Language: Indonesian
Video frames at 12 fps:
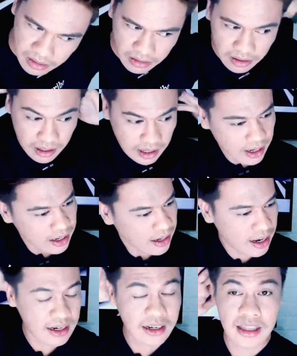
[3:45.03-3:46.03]
oke okay,
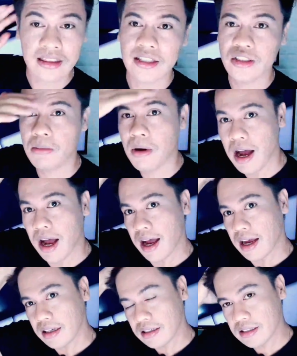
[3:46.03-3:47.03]
dan kita coba
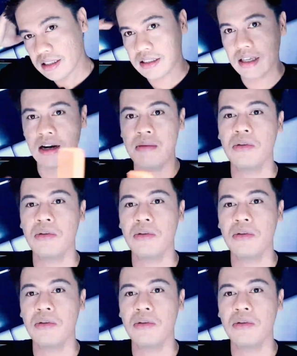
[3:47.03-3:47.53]
sisir